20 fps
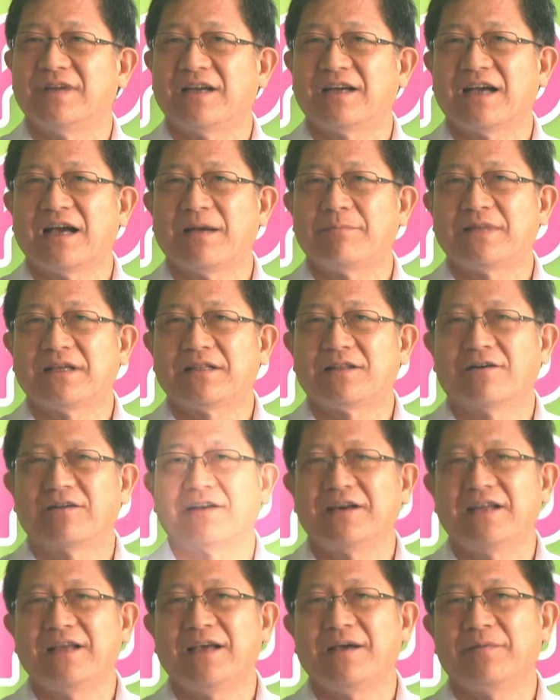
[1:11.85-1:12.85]
นะครับ แต่ตอ
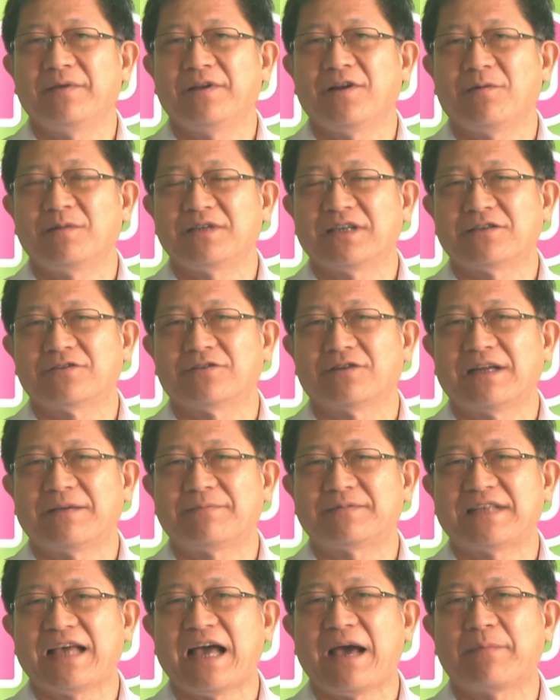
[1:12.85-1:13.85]
นนี้พี่น้องประชาชน
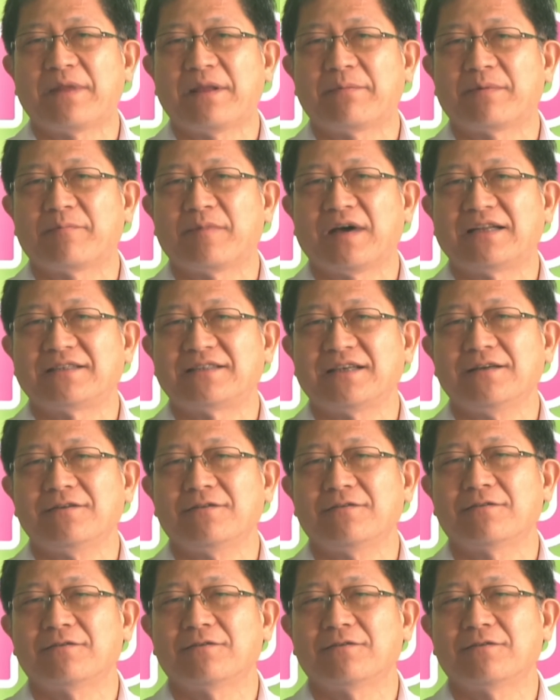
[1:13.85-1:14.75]
รับทราบเนี่ยประมาณสัก